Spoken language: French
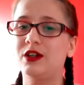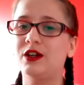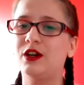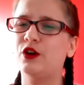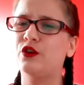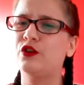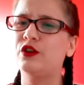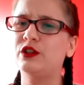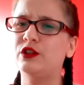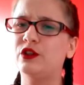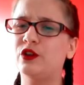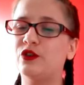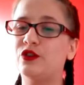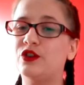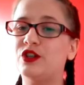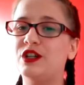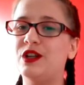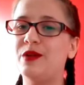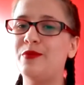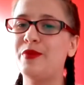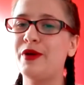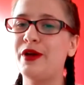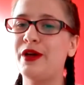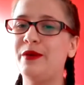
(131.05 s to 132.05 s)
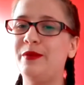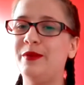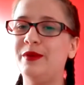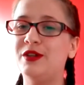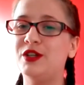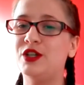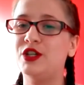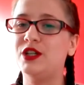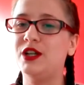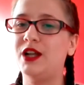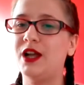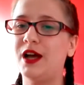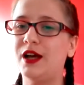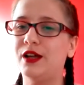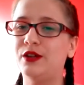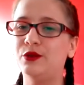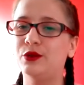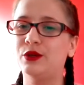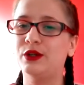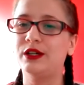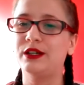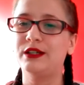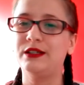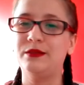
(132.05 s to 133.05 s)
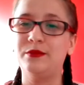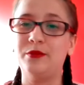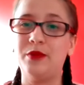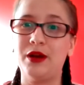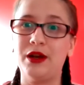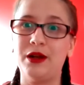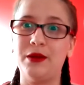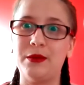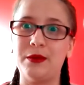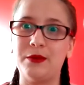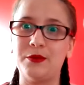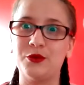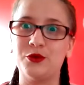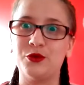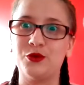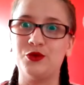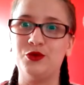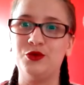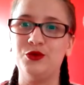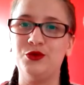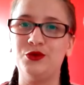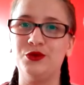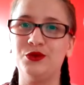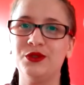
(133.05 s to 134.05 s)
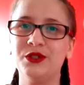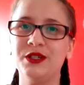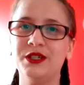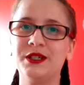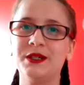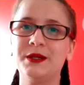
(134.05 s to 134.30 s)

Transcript: En fait, non, je l'ai pas aimé, je l'ai adoré, c'est pas la même chose du tout.